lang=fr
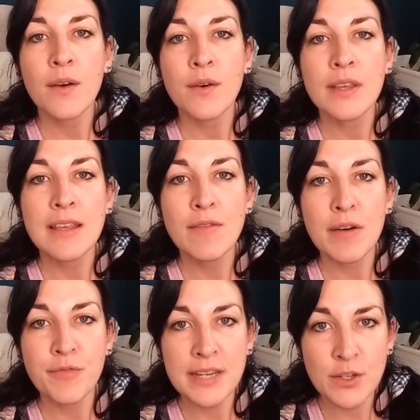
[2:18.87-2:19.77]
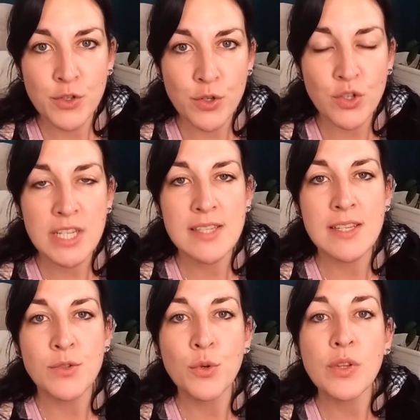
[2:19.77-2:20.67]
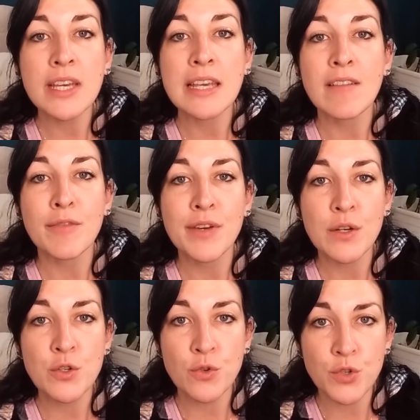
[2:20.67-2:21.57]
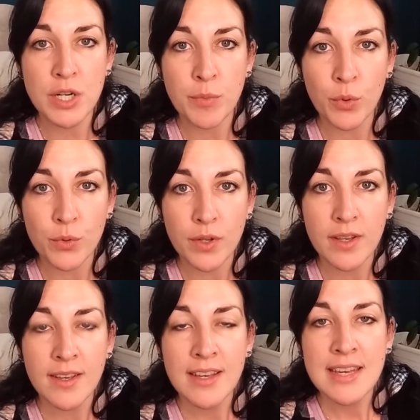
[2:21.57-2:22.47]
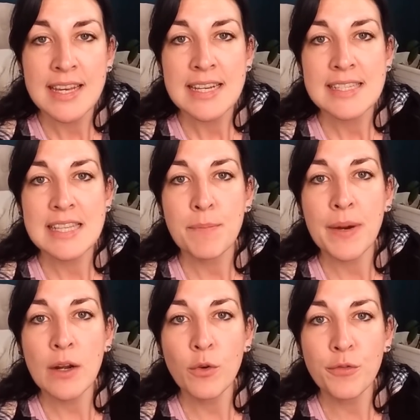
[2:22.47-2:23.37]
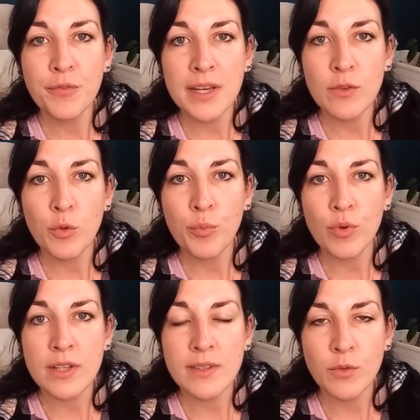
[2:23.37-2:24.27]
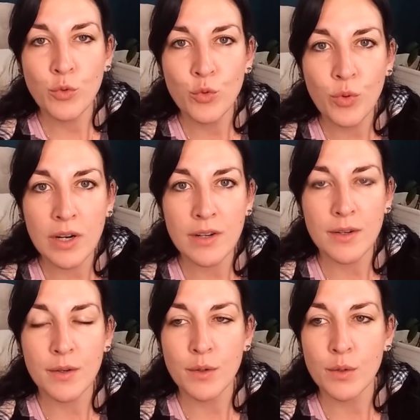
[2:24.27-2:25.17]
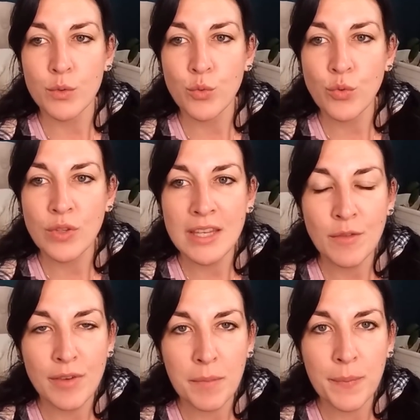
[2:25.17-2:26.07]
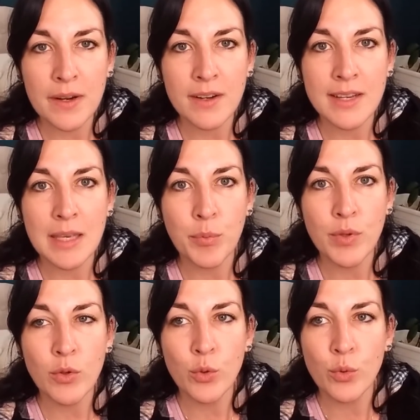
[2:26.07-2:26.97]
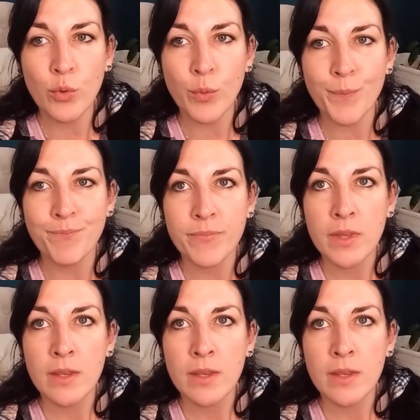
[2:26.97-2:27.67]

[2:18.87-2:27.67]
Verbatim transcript: euh, qui va faire changer ses autres et qui va faire changer le monde. C'est pas le fait de pointer du doigt euh, tout ce qui ne va pas et puis de,